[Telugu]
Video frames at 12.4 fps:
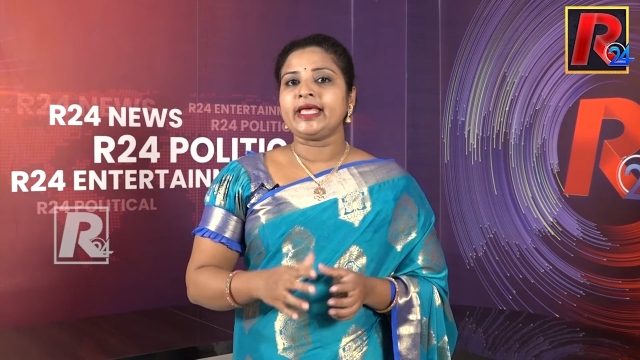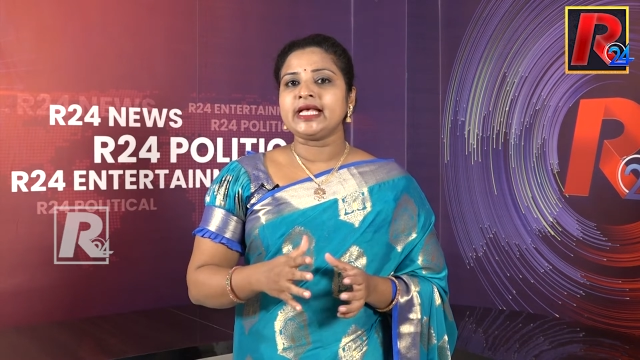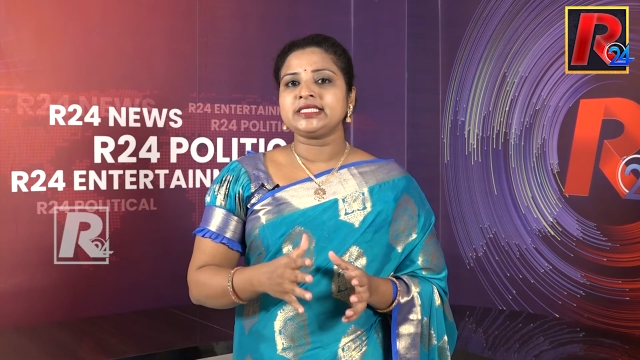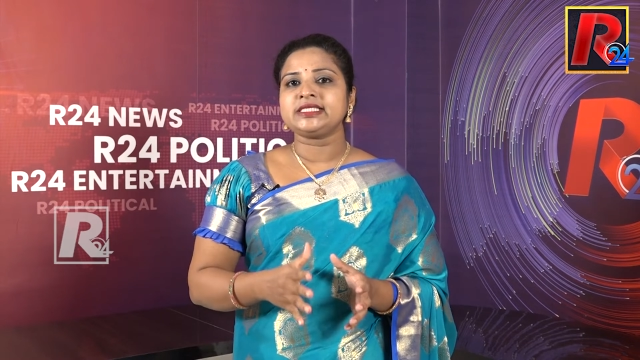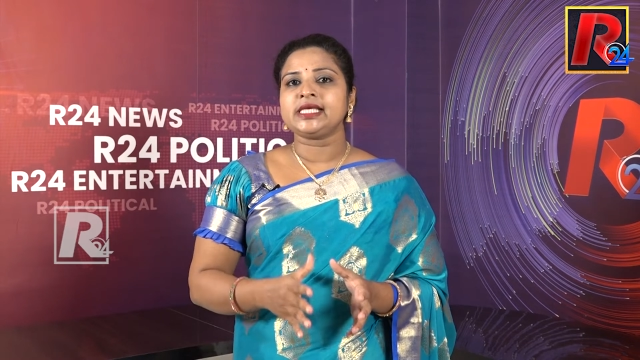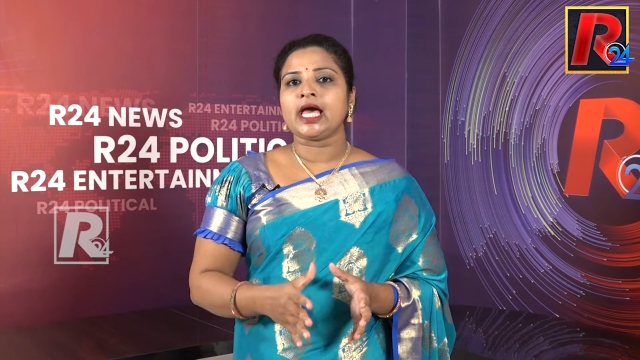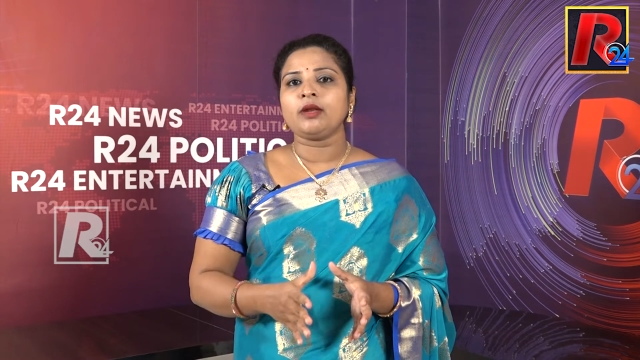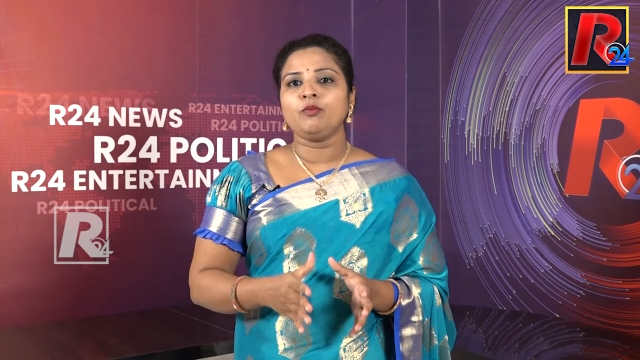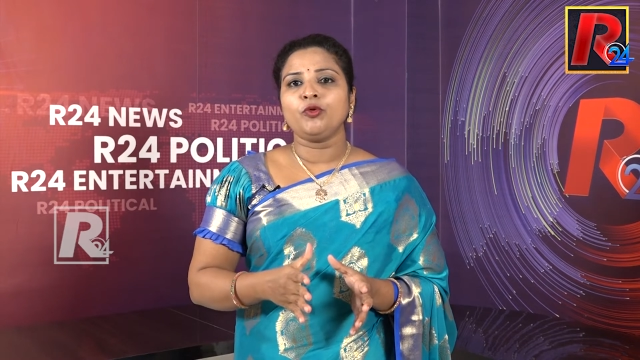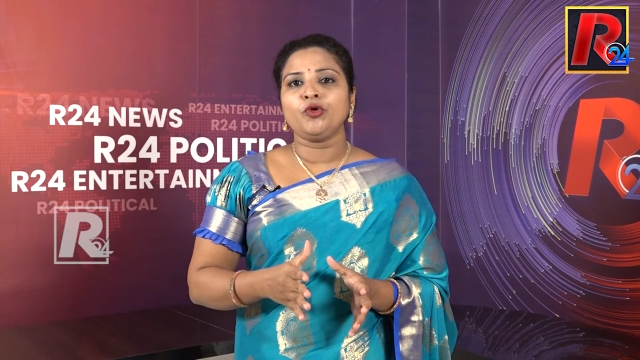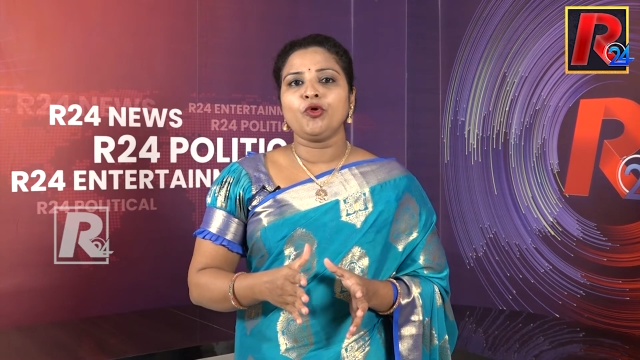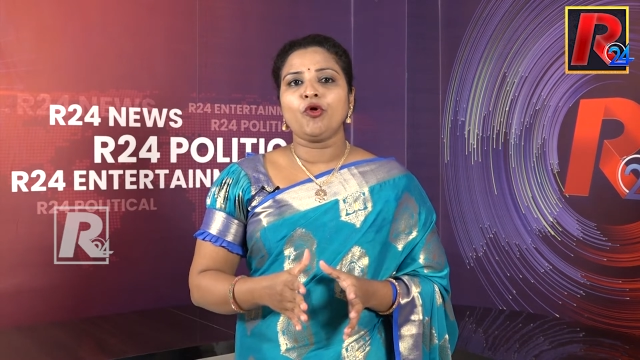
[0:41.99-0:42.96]
కేసీఆర్
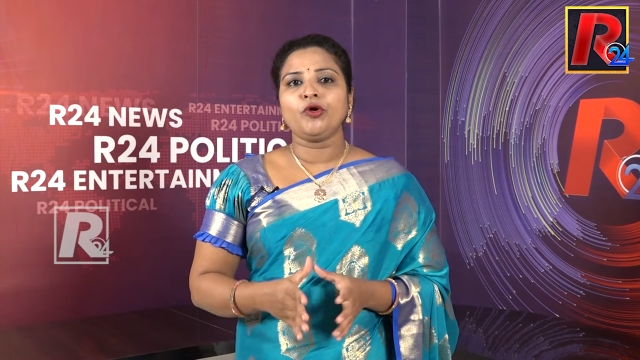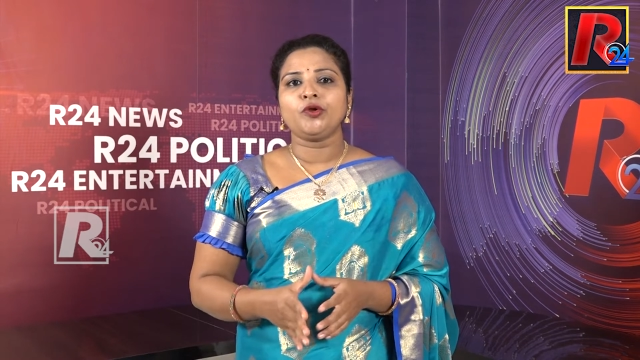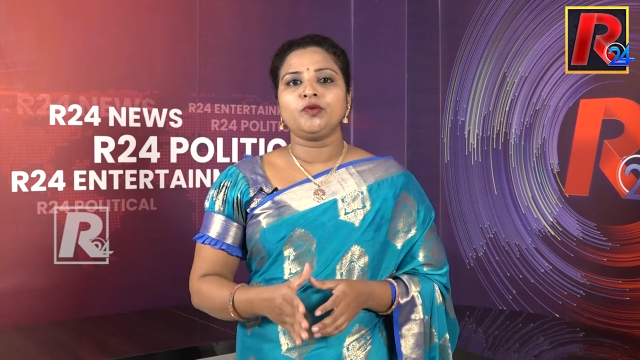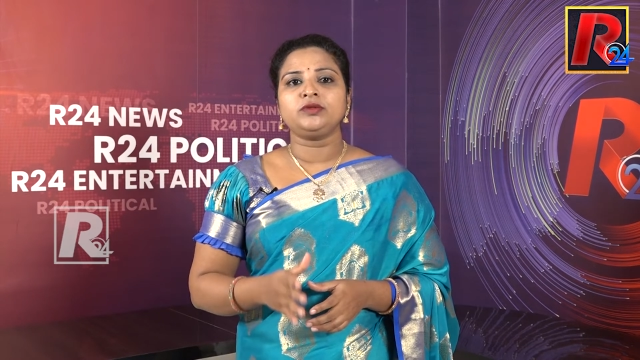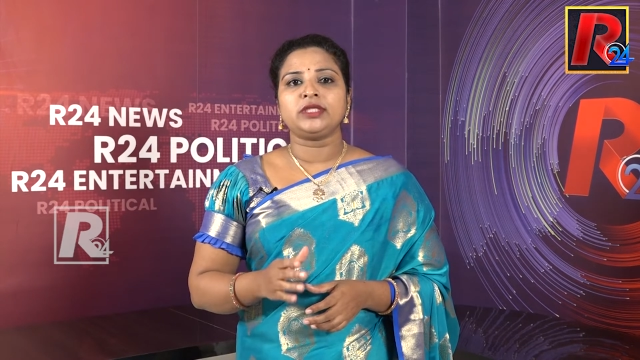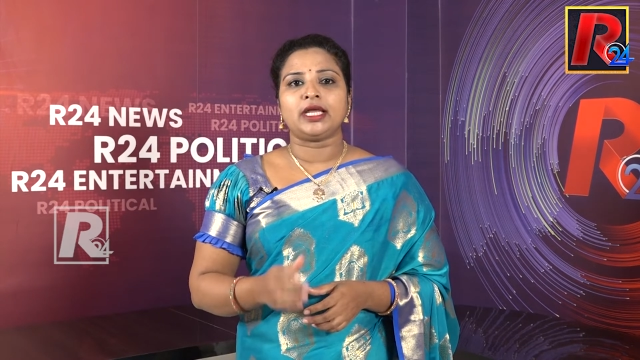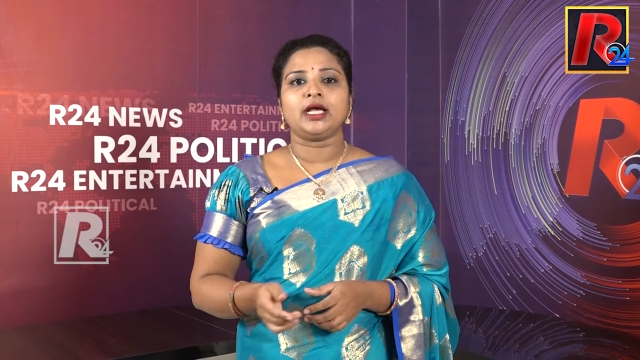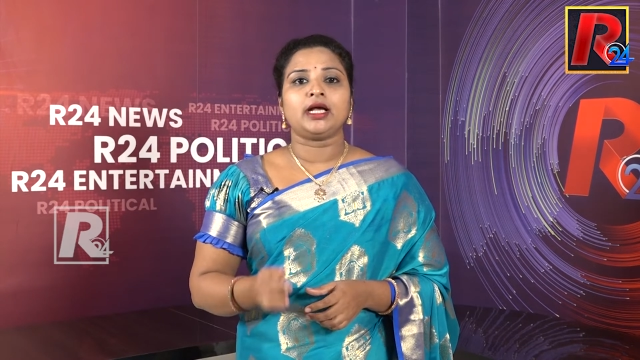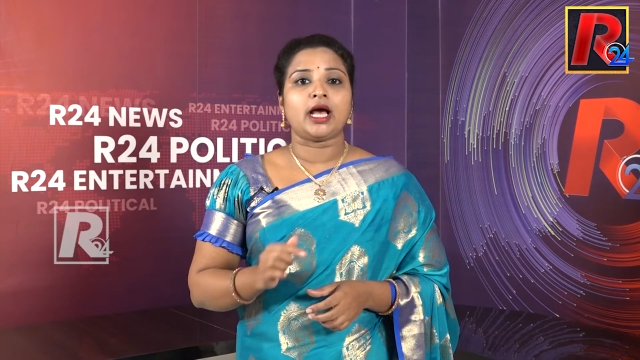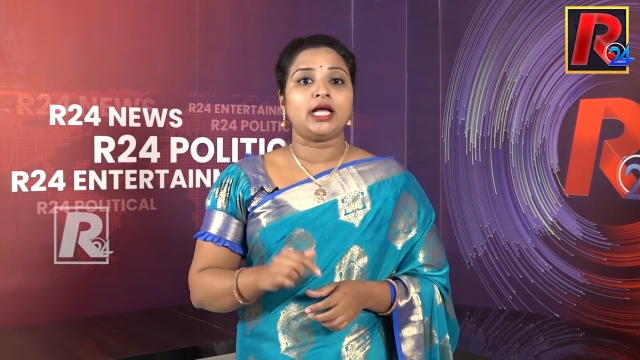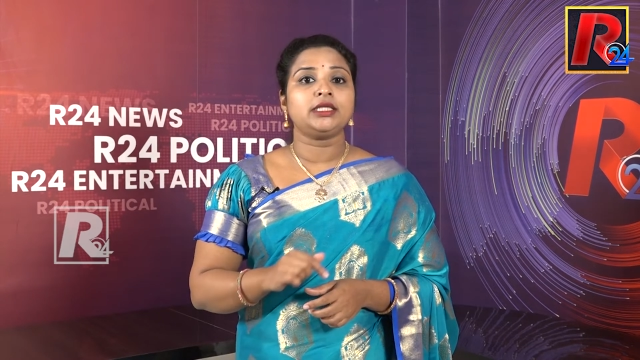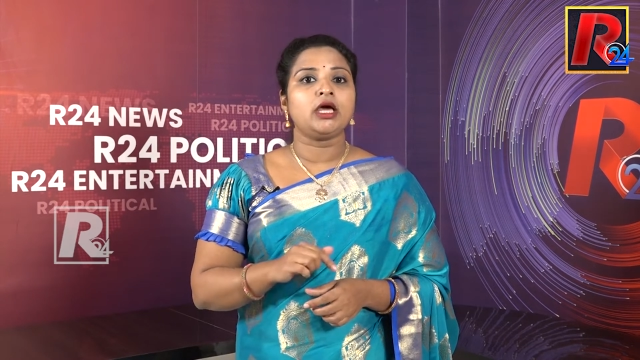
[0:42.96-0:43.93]
మునుగోడును తన
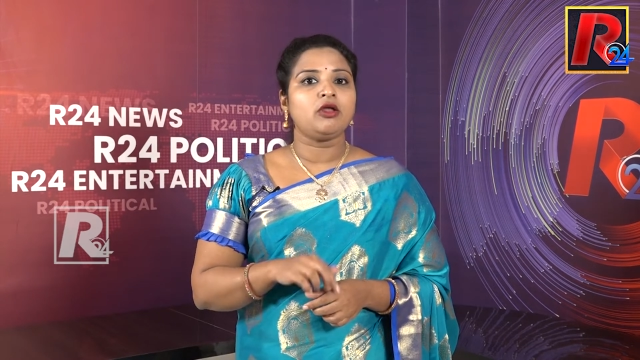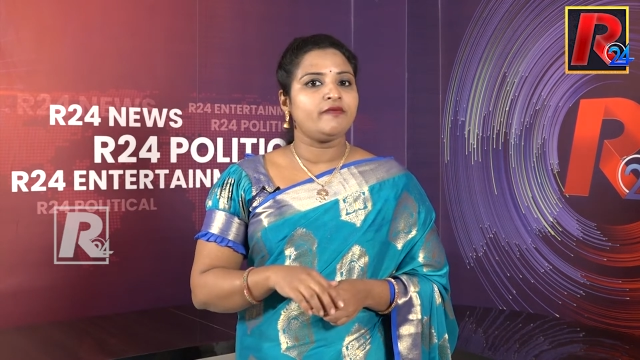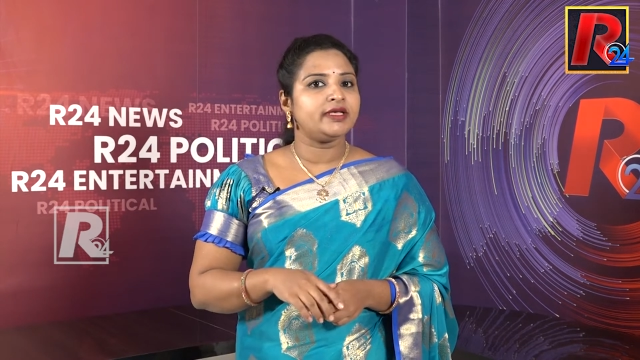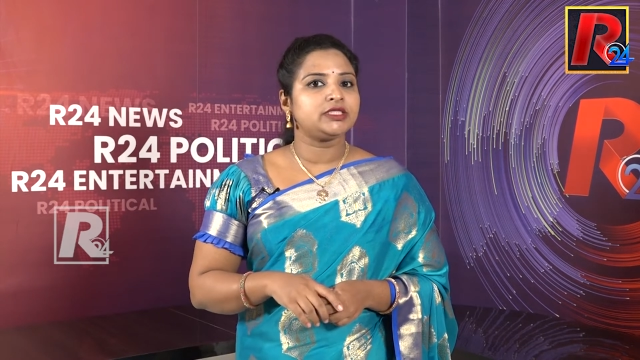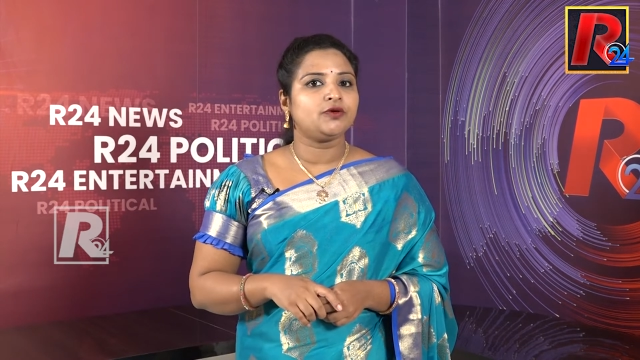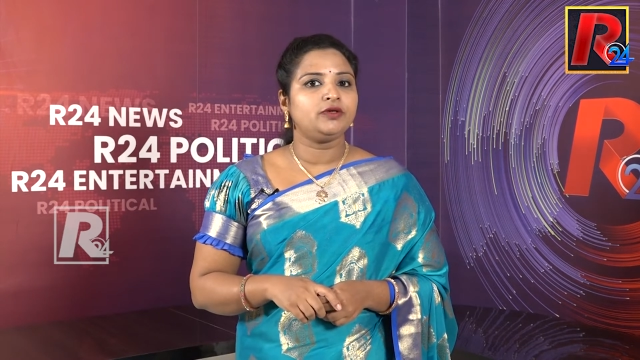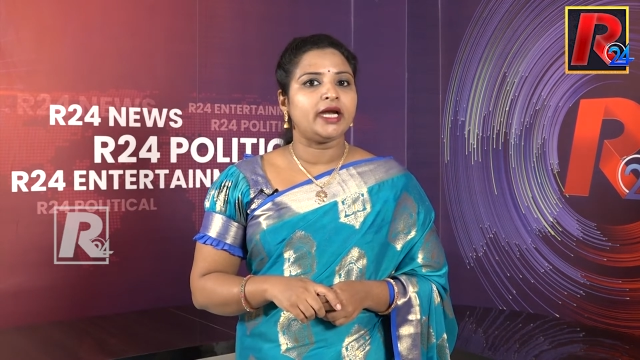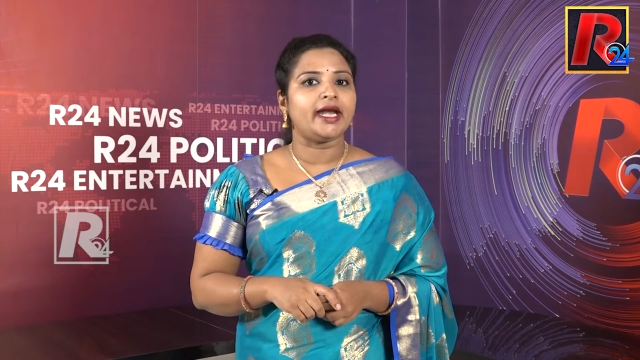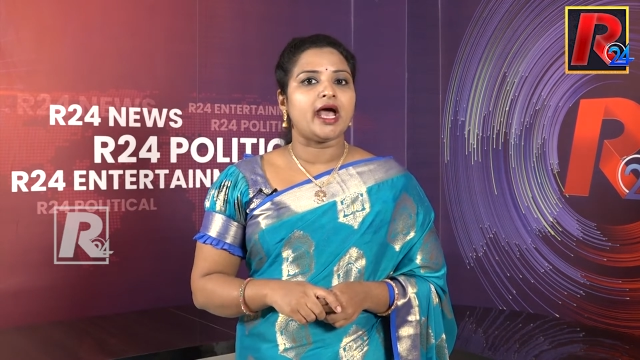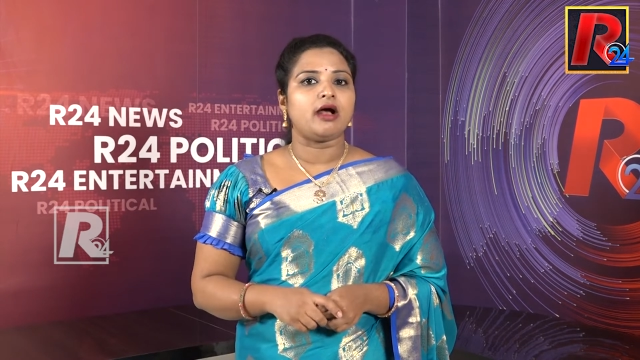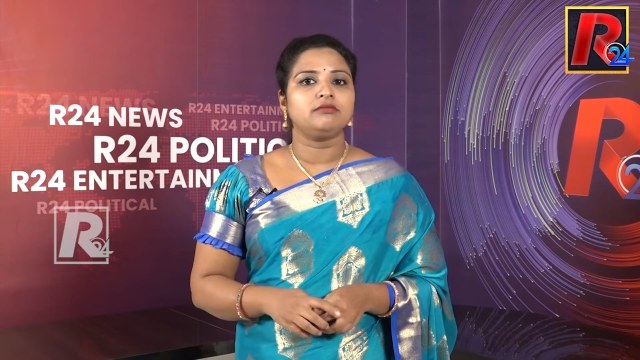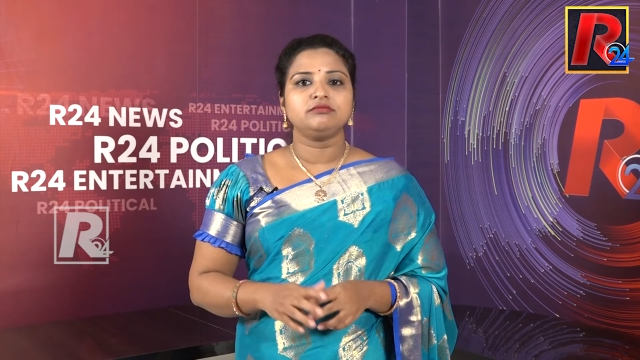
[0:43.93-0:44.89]
ఖాతాలో
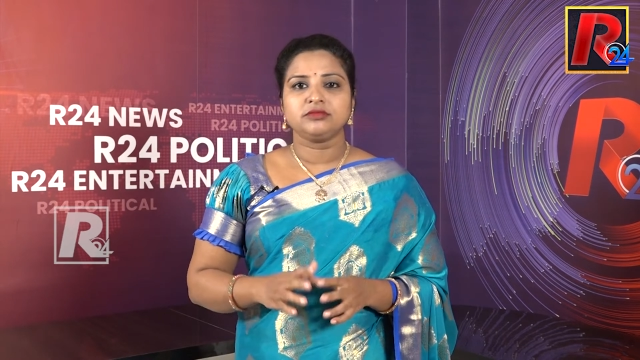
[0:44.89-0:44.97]
వేసుకుంటాడా